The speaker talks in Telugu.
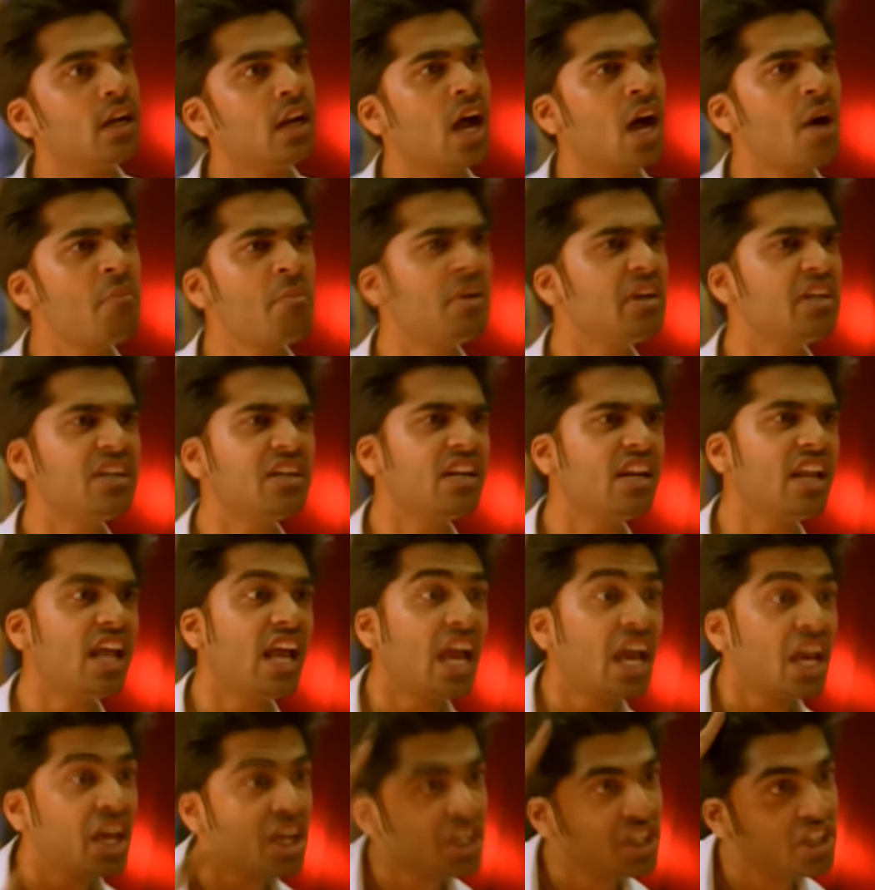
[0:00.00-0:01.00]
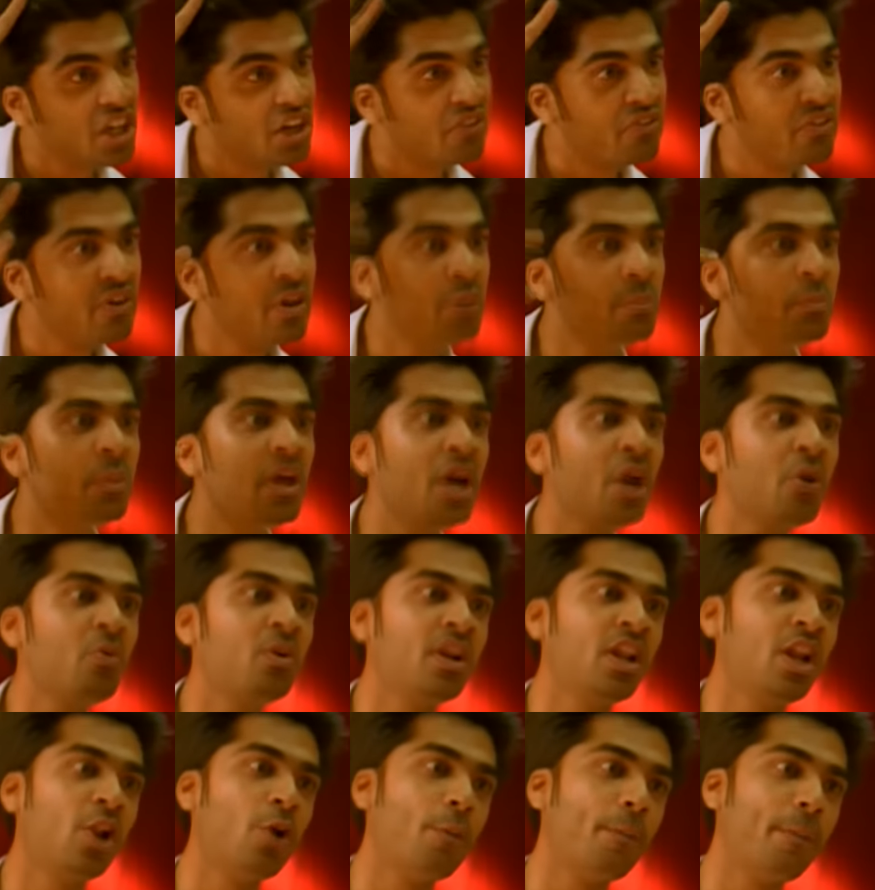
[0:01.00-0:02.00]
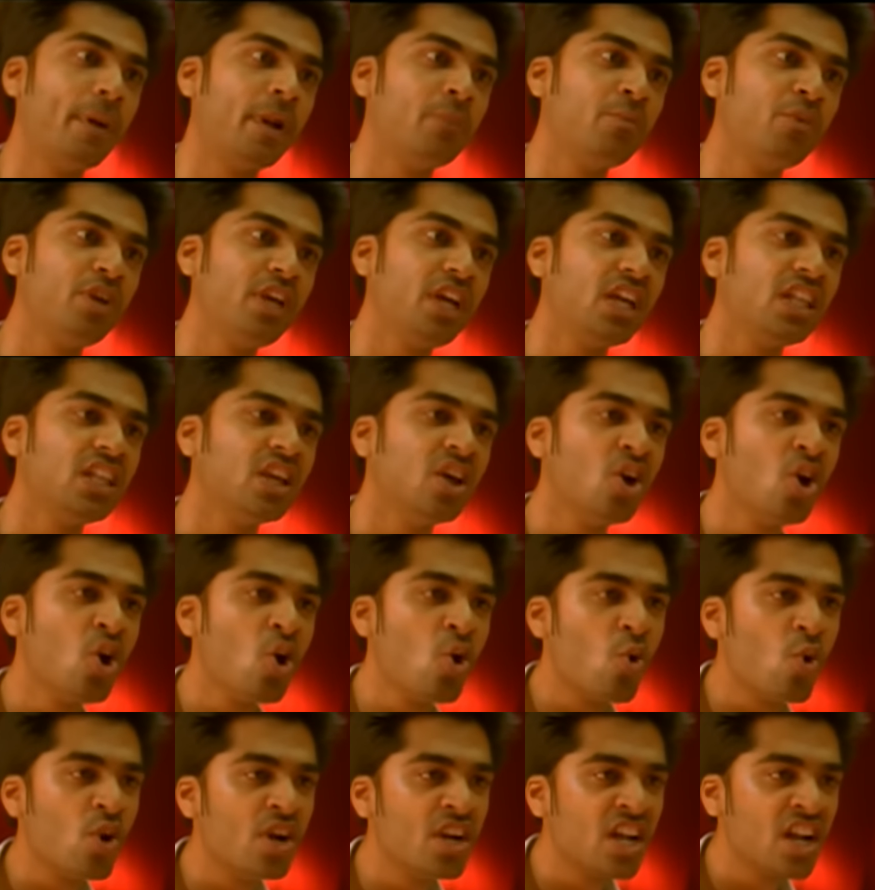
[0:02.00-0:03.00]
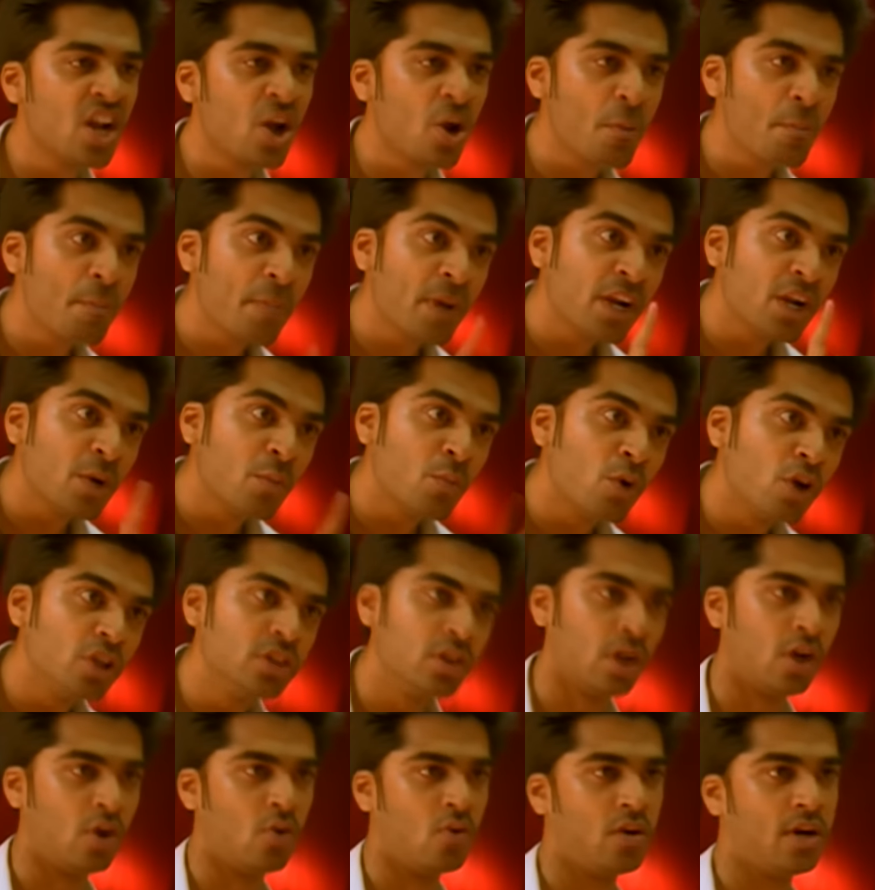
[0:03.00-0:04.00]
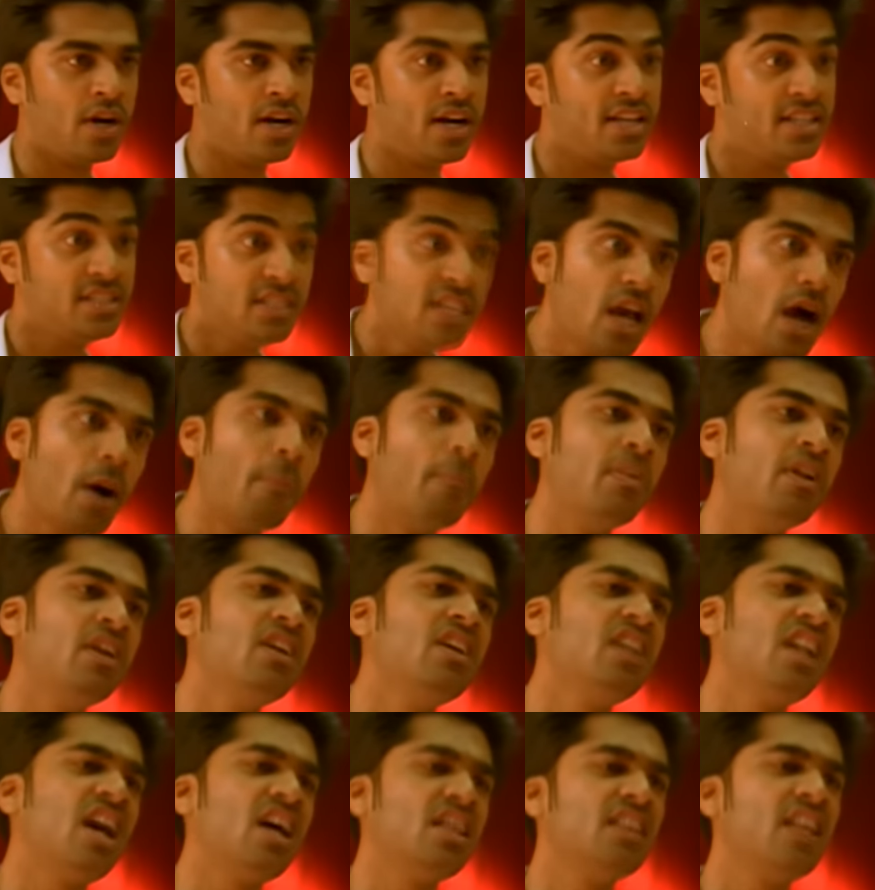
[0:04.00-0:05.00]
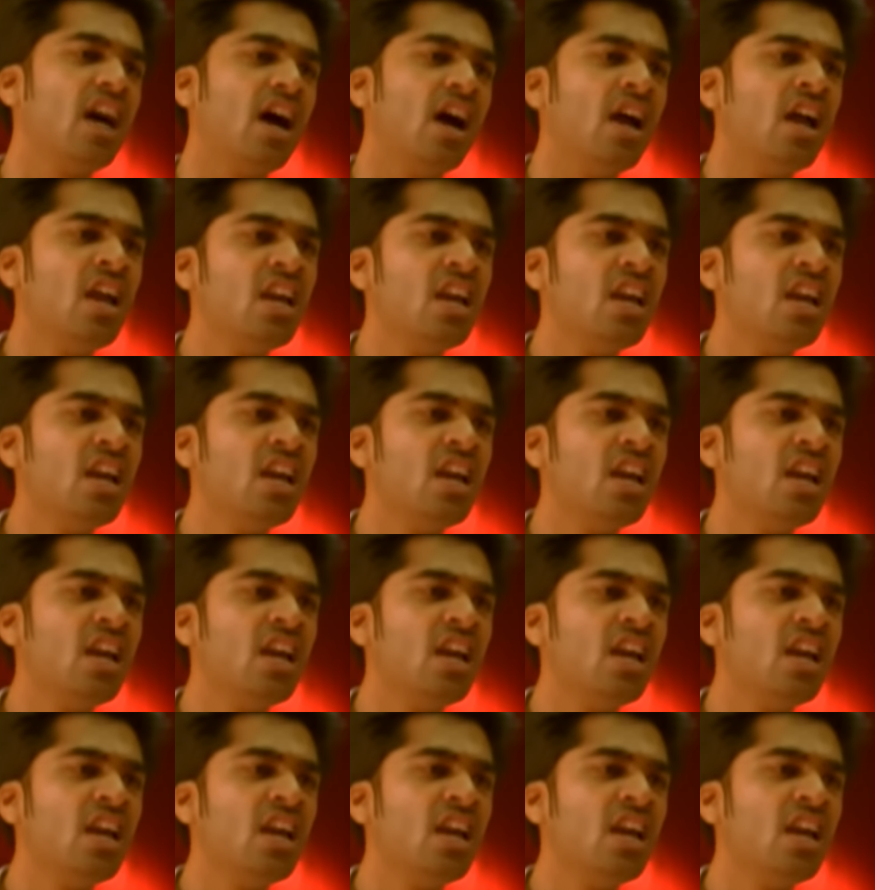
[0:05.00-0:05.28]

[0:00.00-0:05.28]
నేనే కాదు ఈ లోకంలో ఏ మగాడు నేను లవ్ చేయలేడు నిన్ను లవ్ చేసిన ఫస్ట్ అండ్ లాస్ట్ మగాని నేను ఒక్కడనే